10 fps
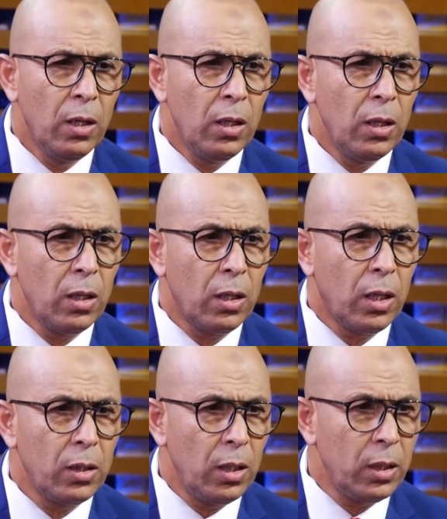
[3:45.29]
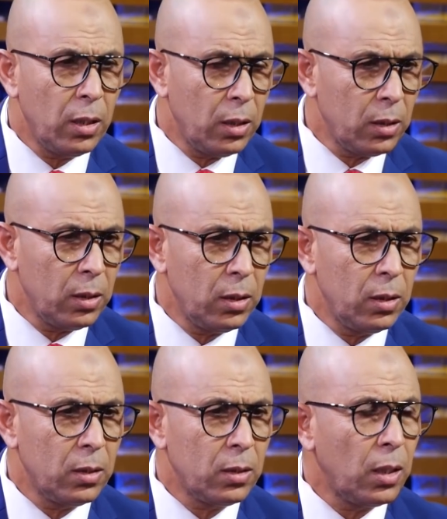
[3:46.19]
آه كذلك
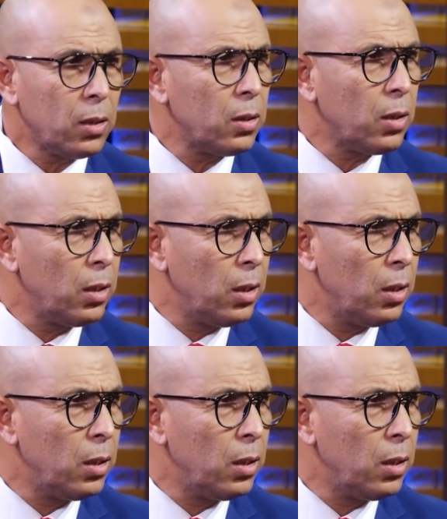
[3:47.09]
آه، استطعت اني